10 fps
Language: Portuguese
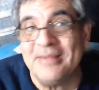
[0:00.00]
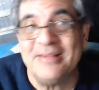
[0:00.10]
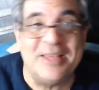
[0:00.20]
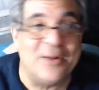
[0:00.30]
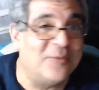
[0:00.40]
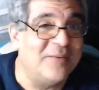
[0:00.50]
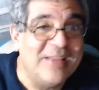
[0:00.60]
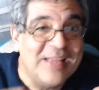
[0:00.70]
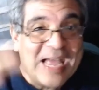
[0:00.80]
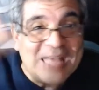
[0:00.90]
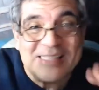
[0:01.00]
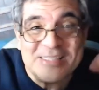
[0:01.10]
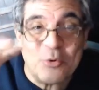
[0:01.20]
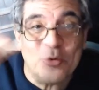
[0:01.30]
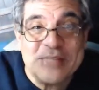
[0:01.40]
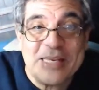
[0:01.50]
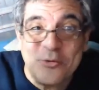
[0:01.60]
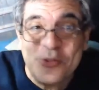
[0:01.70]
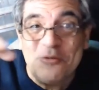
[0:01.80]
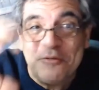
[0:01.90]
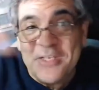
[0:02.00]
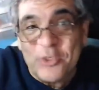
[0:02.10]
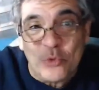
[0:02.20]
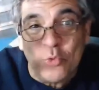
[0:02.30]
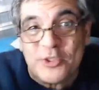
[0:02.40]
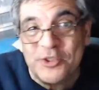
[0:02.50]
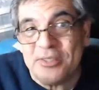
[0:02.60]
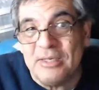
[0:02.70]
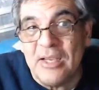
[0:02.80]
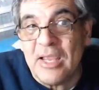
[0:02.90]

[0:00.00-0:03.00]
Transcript: Então, assim, esse conceito de infinitude,